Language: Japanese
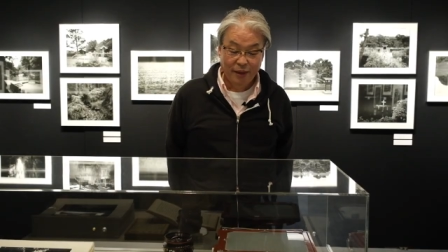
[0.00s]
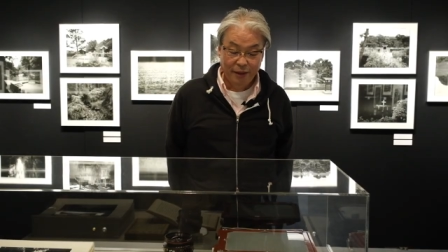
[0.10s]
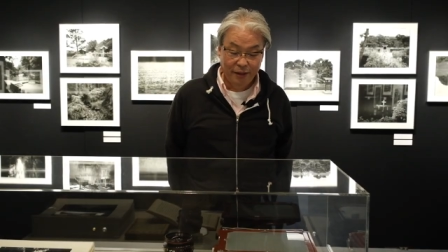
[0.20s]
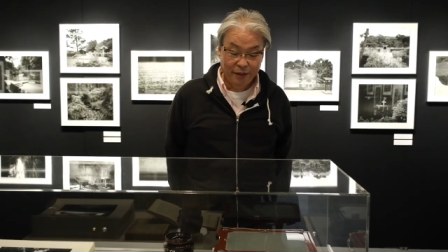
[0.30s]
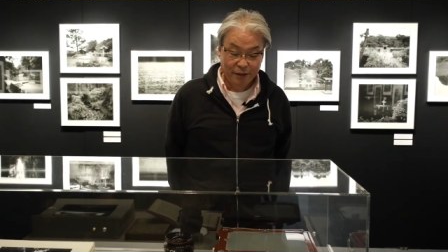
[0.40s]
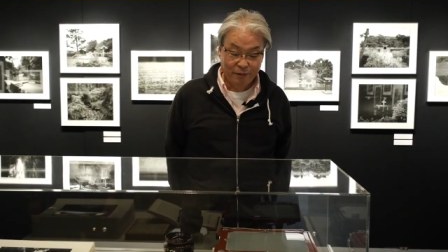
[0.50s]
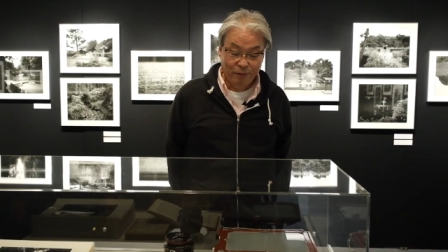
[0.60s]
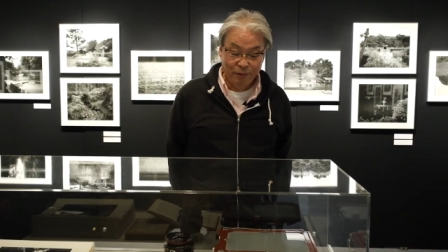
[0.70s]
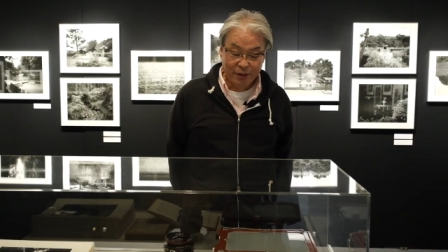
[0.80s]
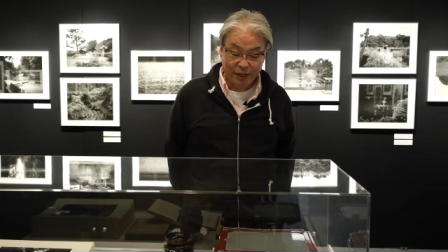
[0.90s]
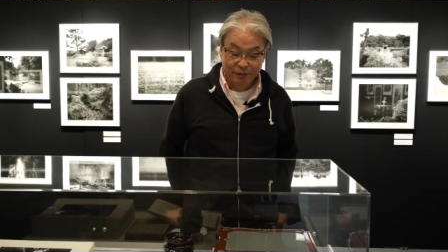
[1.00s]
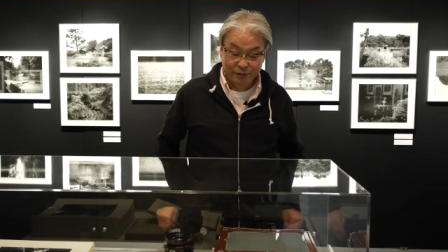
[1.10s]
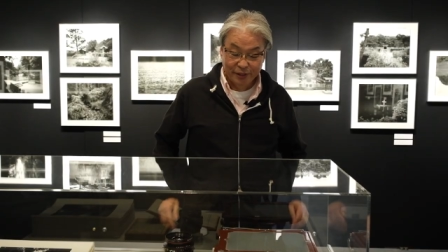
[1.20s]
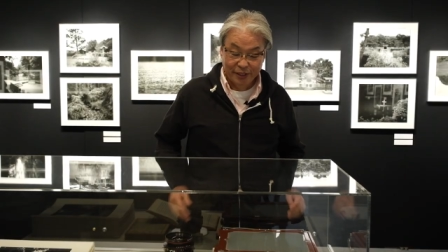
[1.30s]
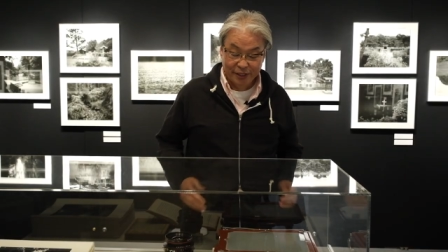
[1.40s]
えー、今回
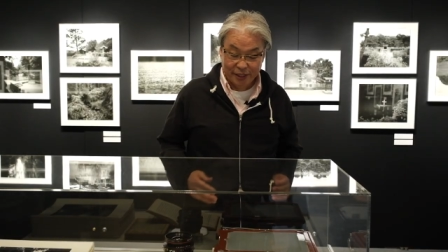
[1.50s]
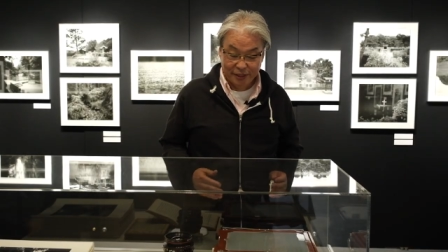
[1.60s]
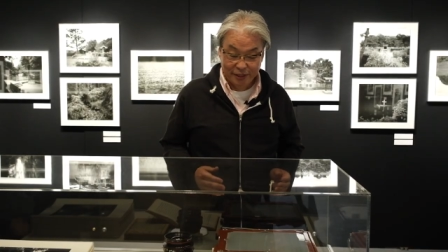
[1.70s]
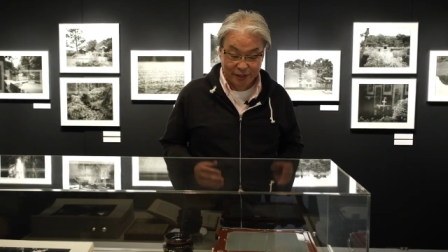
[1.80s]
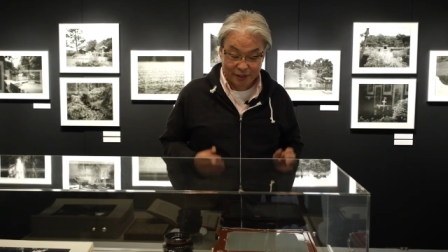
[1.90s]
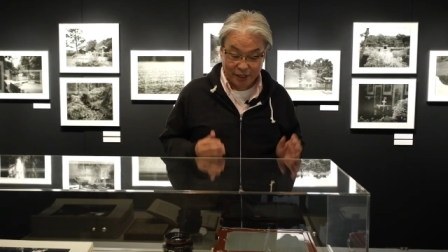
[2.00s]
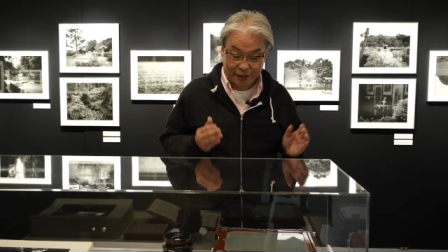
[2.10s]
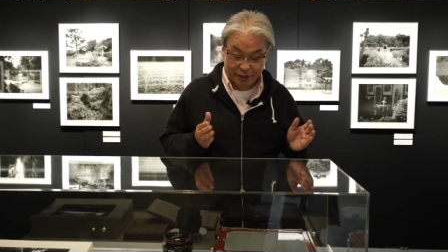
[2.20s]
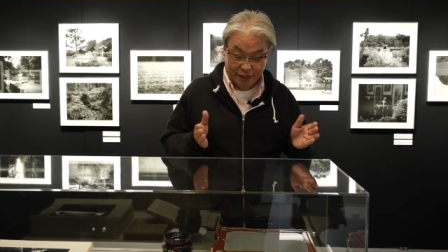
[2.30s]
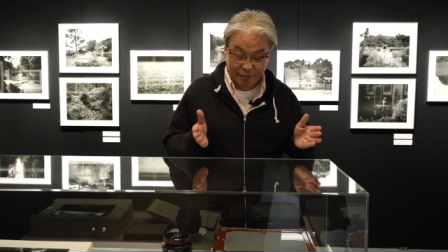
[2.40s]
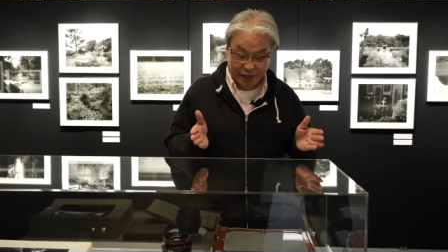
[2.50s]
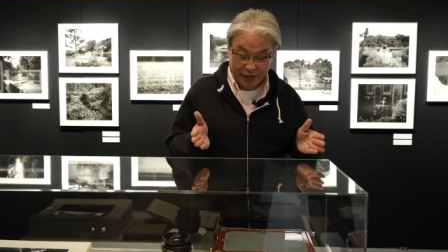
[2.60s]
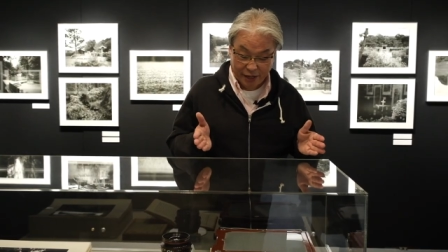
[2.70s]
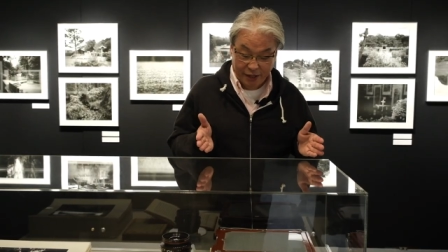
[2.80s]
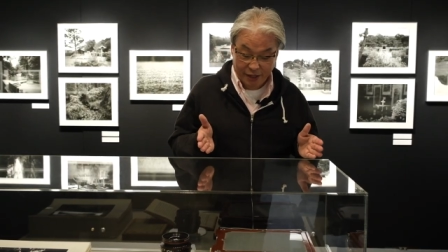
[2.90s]
のですね撮影に使った
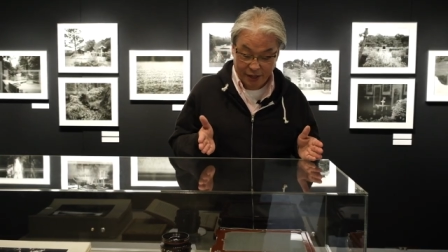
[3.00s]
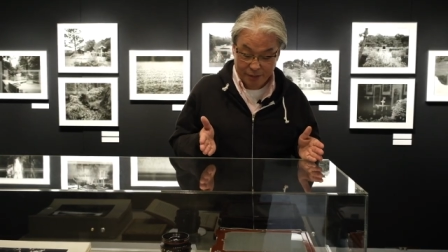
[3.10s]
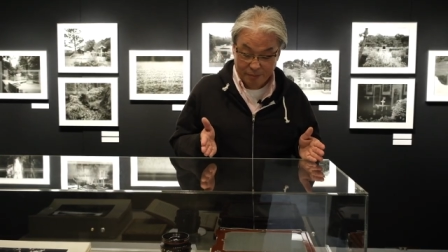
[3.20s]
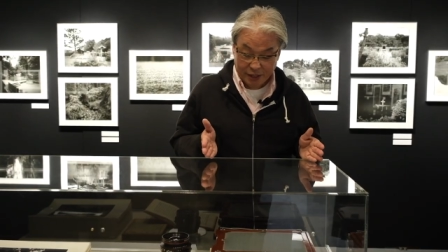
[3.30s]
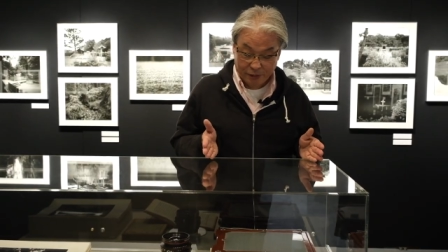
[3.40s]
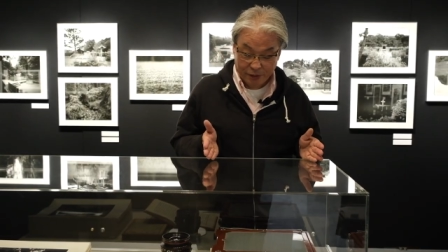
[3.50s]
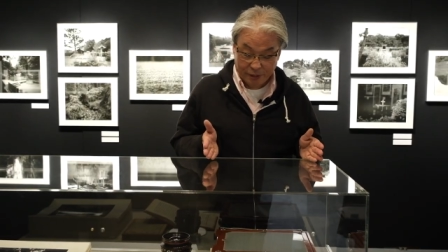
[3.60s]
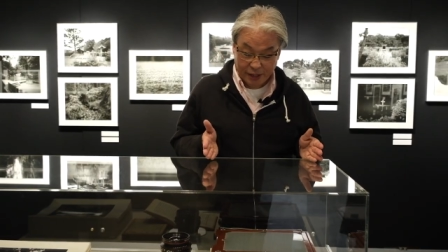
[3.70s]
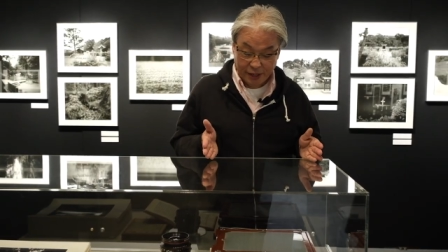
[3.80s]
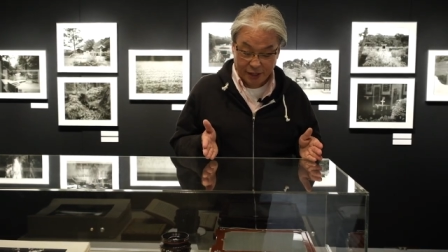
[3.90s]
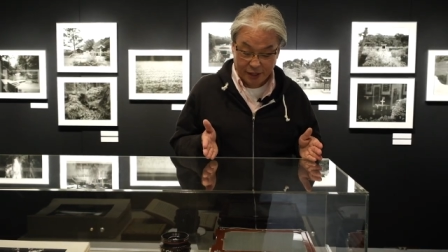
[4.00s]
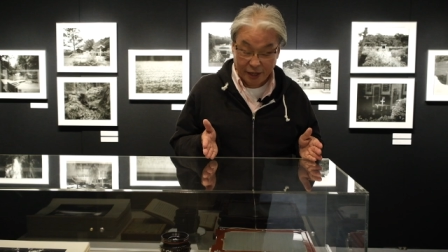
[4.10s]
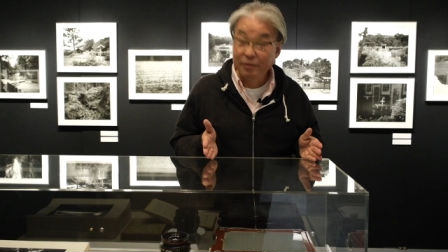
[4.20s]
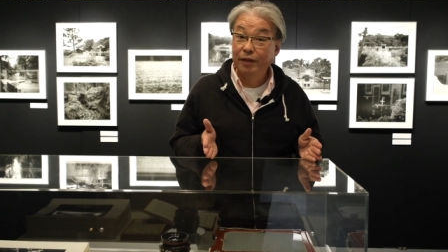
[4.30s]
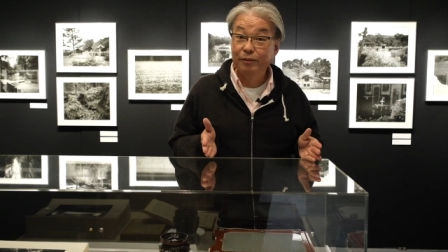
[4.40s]
カメラまあこれは
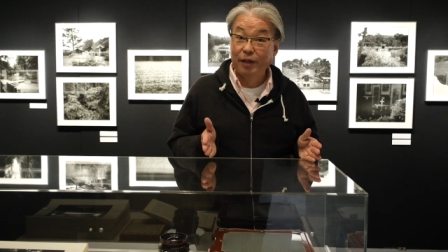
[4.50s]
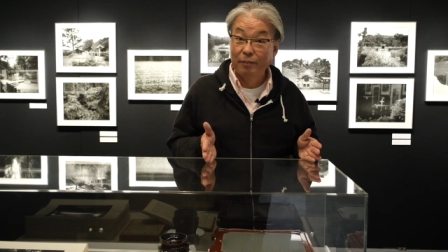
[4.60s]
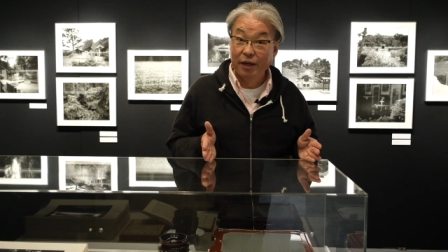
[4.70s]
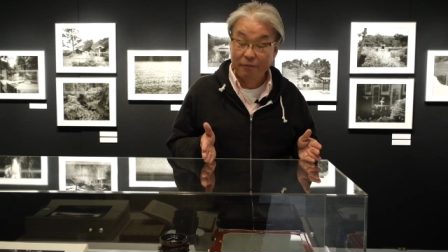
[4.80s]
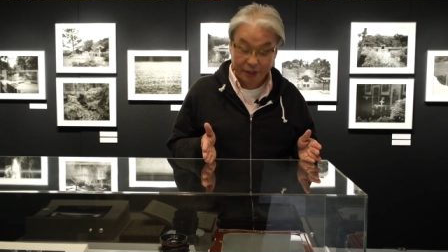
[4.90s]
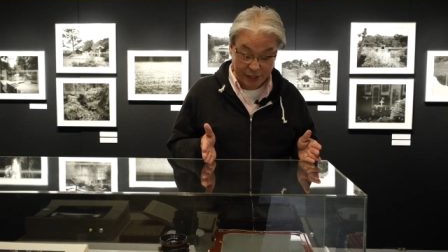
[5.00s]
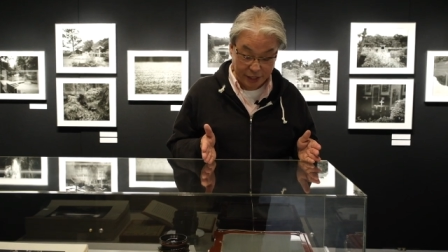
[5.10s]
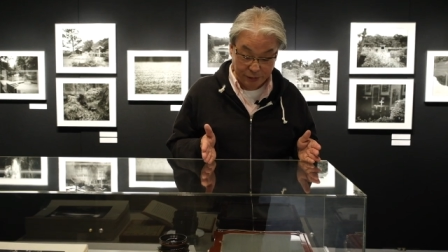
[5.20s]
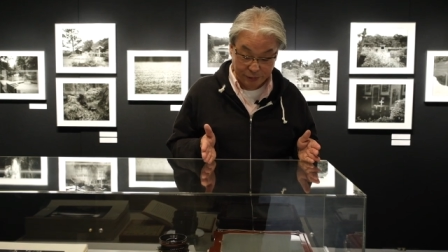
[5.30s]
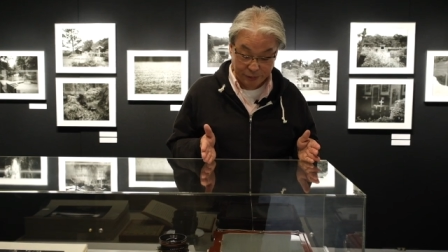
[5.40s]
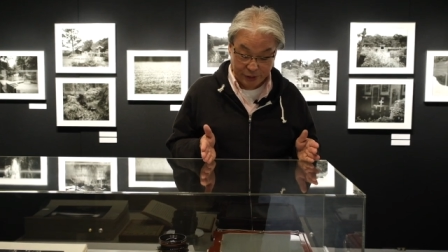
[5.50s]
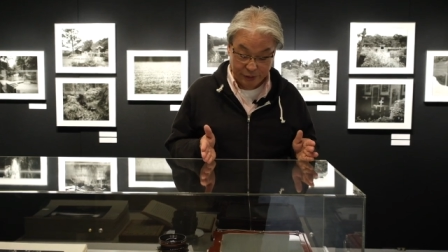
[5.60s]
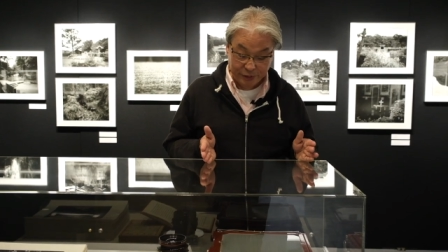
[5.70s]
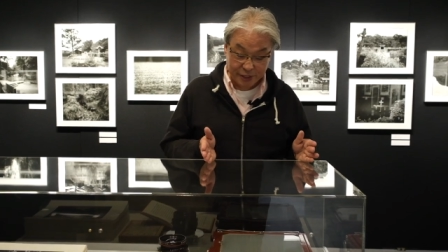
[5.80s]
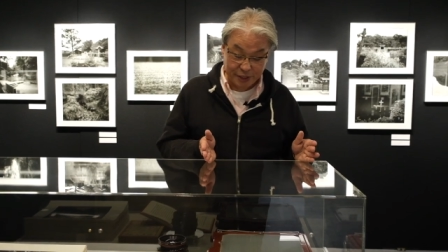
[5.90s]
カメラの名前はディアドルフって
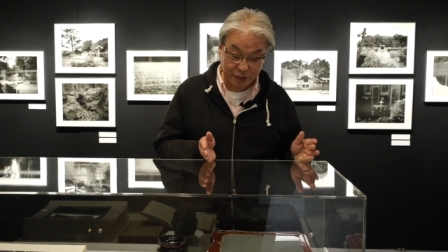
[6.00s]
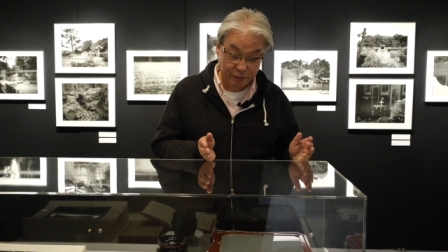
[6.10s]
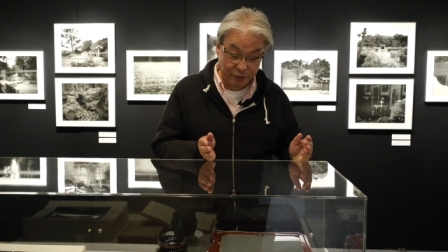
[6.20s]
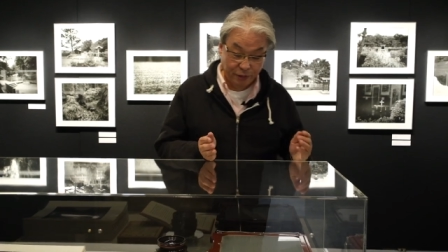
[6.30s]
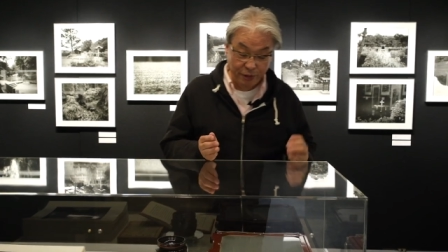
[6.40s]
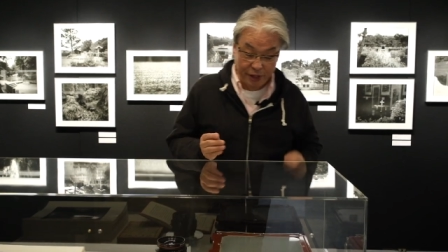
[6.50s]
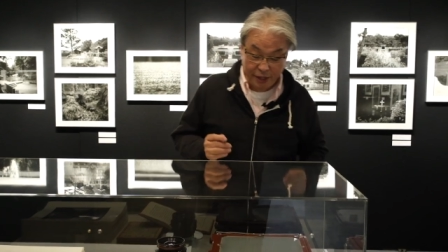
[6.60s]
いうんですけども、